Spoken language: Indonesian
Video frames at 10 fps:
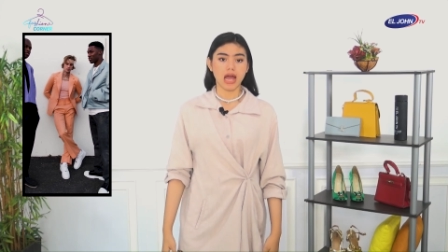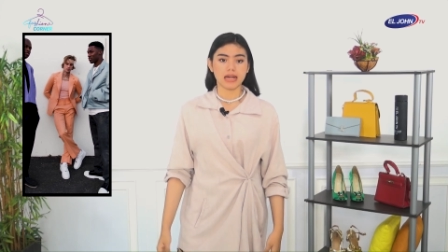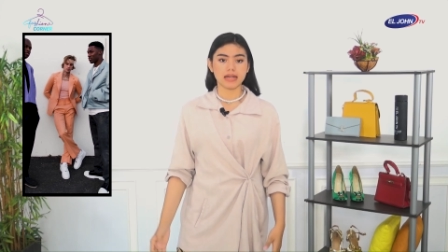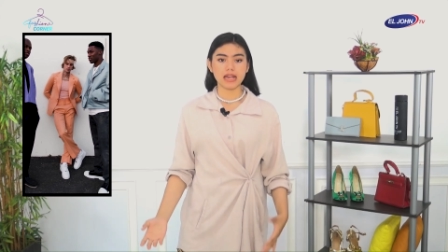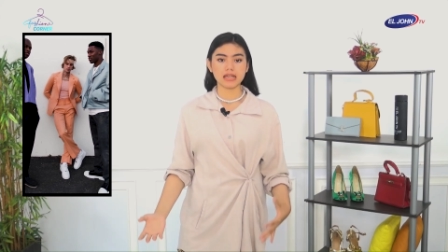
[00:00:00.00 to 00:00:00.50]

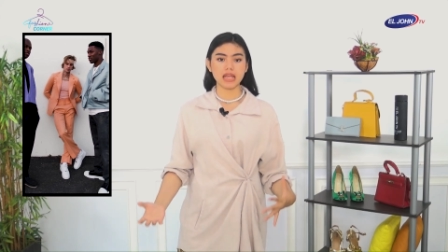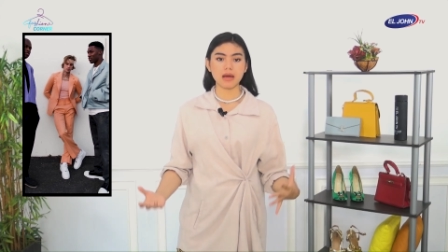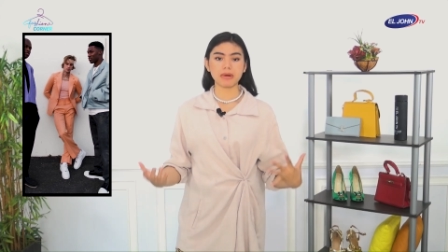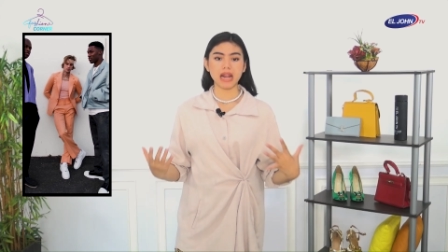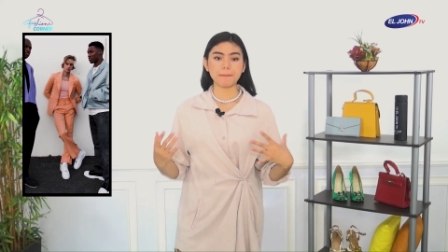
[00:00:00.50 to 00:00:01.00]
Dan
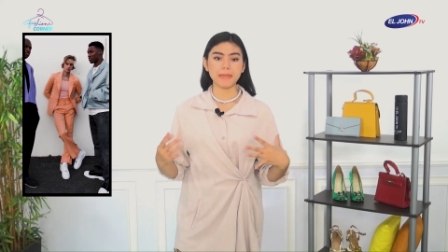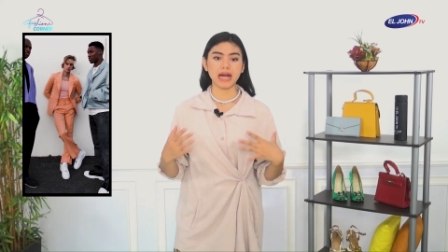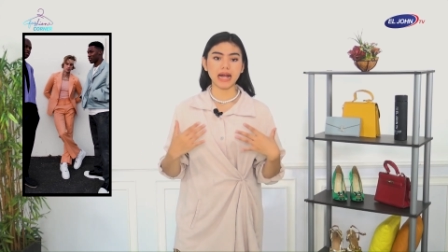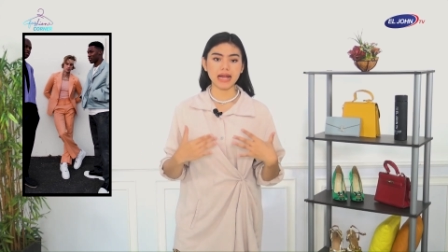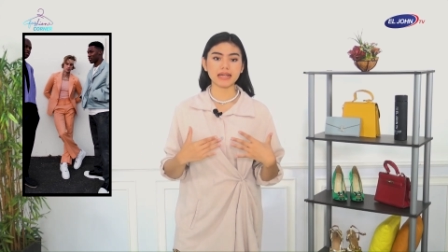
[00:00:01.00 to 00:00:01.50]
dia
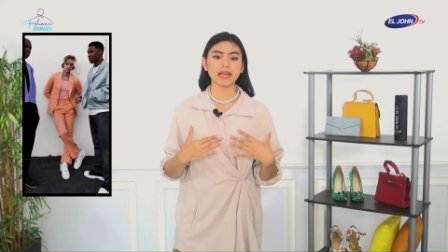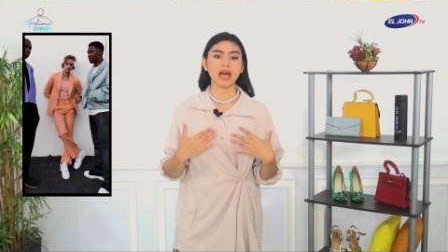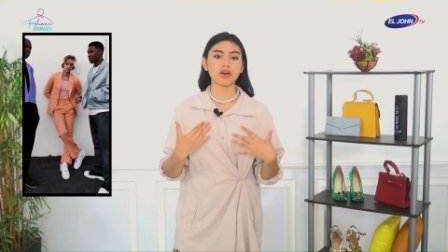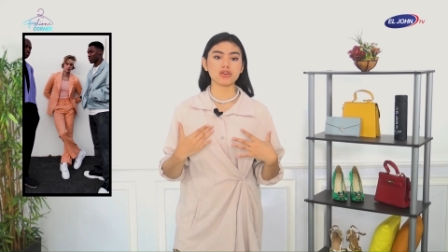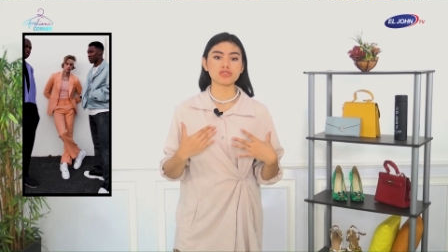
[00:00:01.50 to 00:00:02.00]
menambahkan
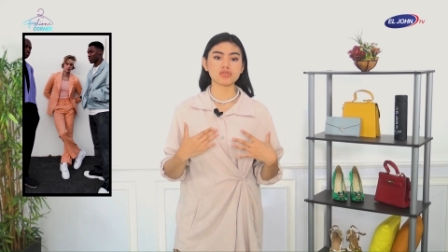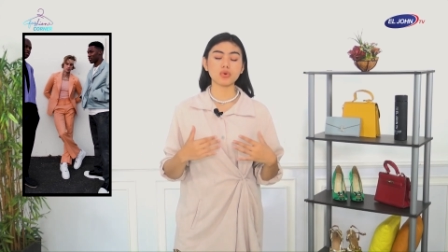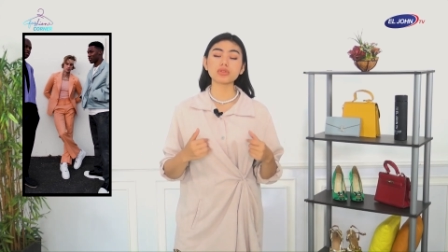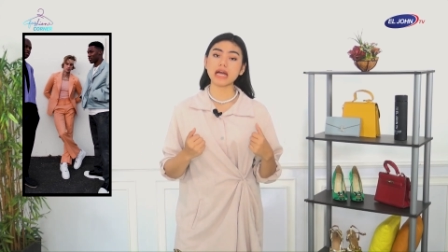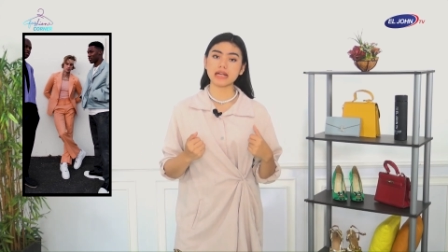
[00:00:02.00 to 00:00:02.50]
kaos
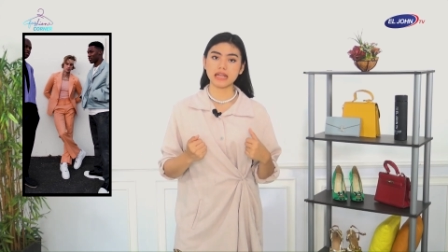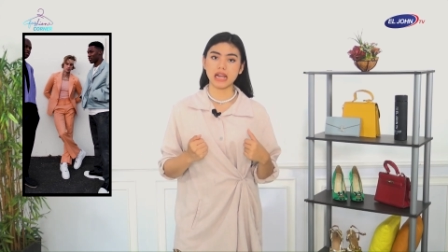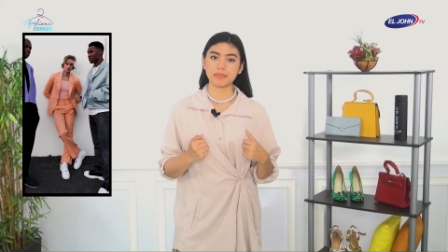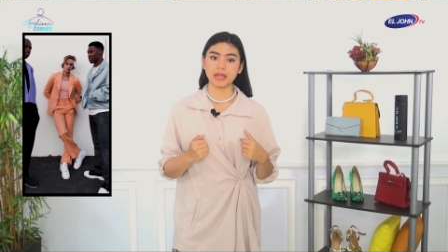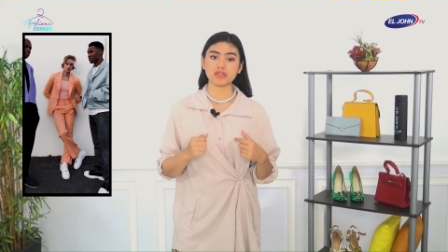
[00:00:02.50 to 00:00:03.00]
kutang di
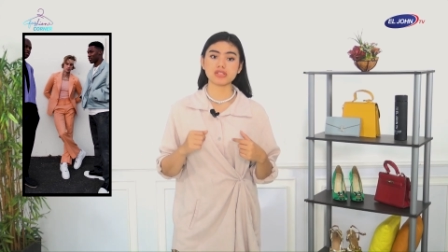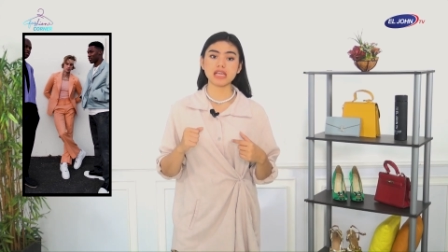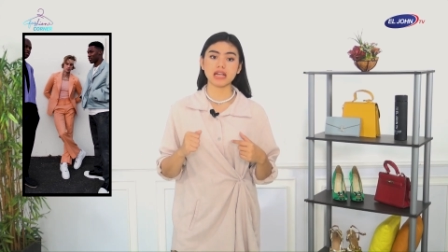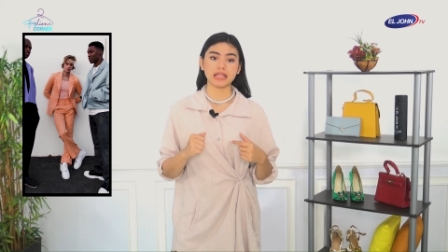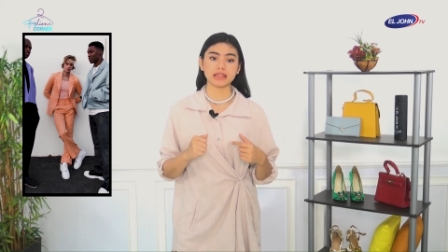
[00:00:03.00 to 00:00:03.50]
dalamnya atau
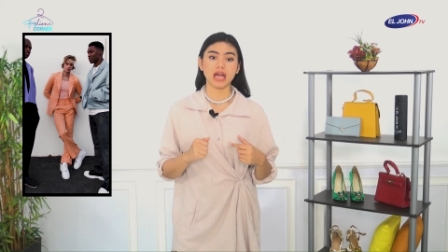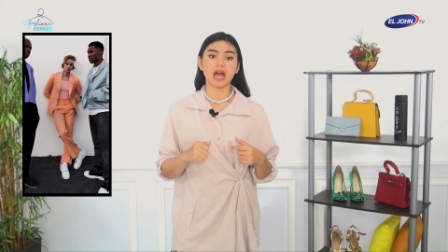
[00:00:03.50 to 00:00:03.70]
singlet.